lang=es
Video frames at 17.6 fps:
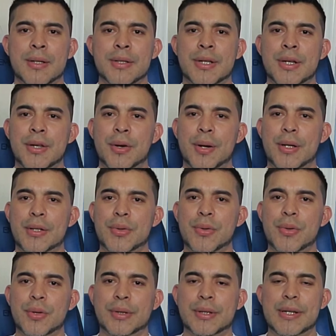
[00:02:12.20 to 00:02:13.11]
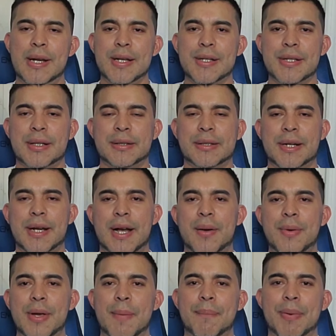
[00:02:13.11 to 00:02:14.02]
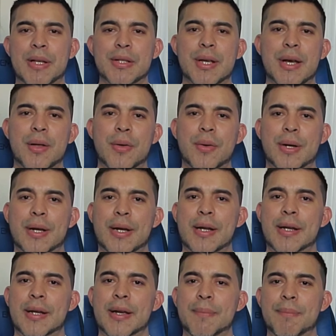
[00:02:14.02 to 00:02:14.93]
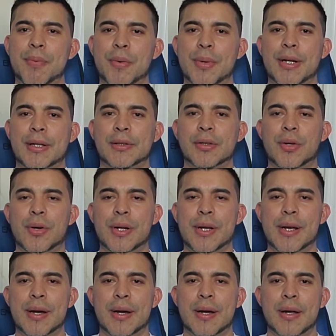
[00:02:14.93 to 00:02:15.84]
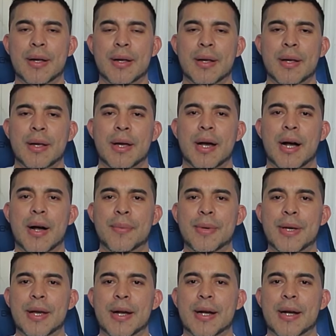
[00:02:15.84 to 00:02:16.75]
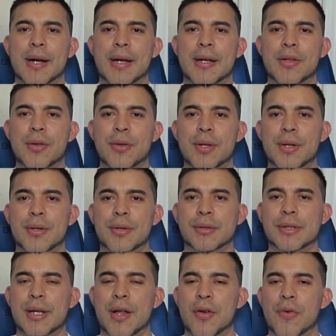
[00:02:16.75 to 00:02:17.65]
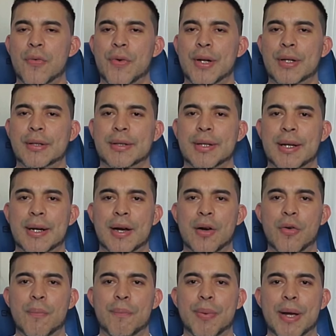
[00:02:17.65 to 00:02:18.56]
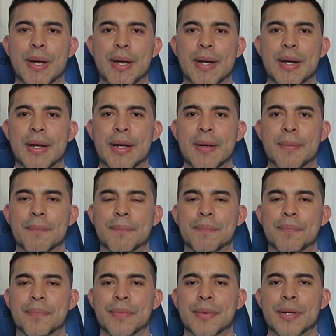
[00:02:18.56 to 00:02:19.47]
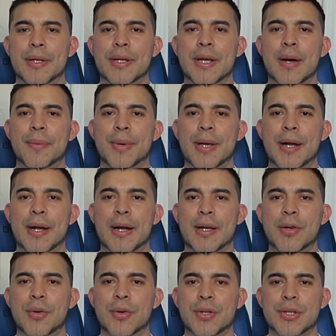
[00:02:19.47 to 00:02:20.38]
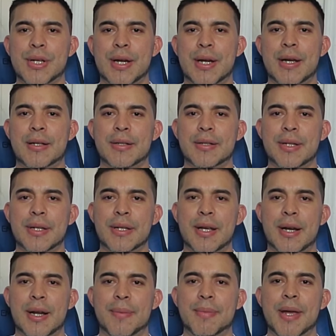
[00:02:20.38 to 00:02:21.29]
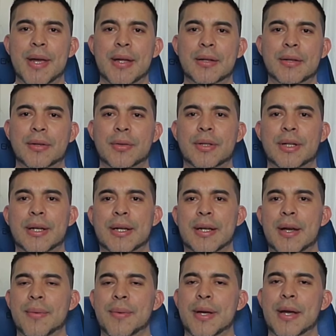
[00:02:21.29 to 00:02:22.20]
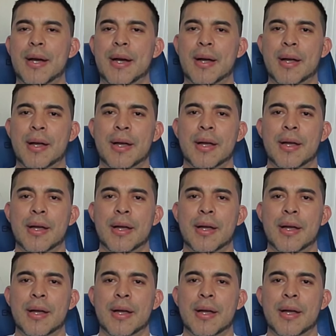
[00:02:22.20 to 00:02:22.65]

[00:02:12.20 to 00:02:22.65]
Señores, unos días atrás había pasado que el equipo Victoria había caído derrotado frente a la UPN y habían hay unos señalamientos de que había